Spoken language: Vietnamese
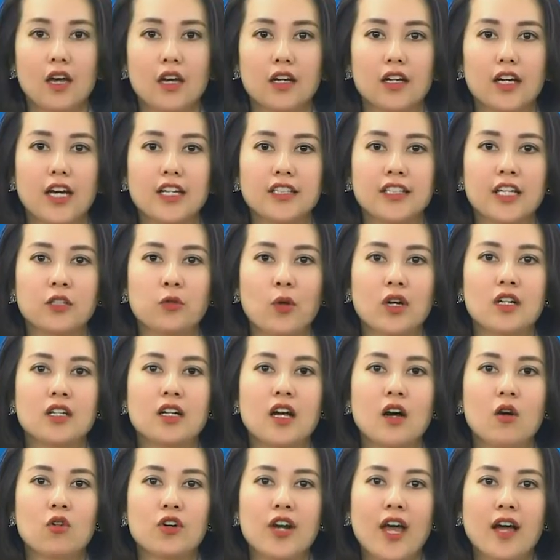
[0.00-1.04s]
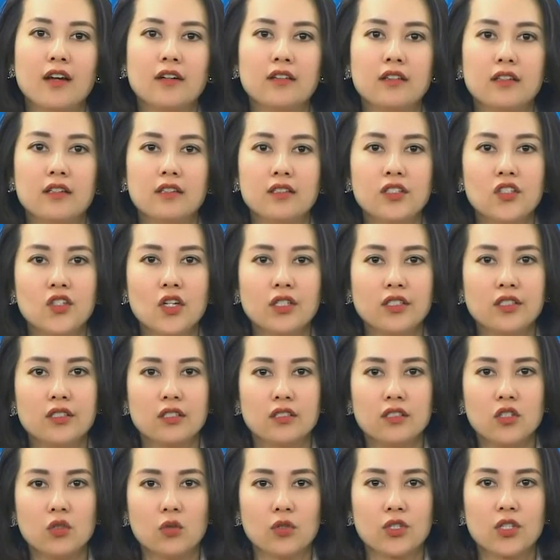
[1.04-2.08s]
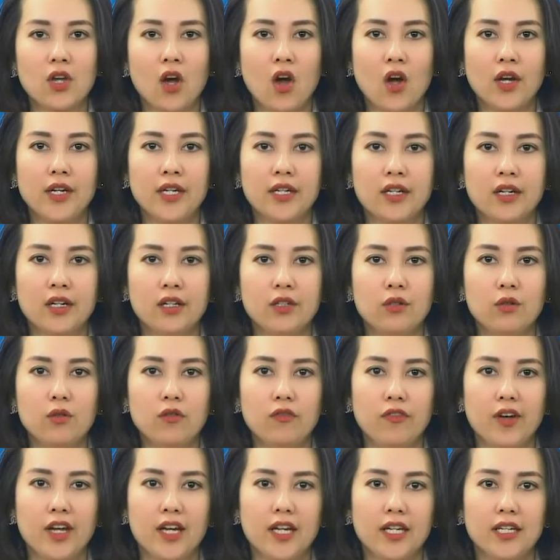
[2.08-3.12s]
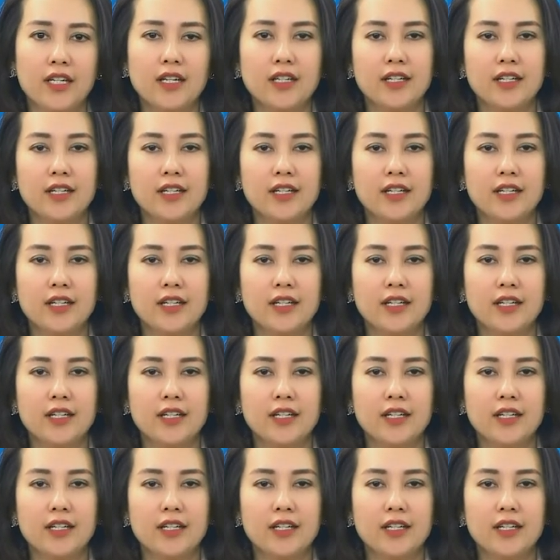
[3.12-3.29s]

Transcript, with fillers: Kinh tế toàn cầu đang đứng trước những rủi ro hiện hữu về đứt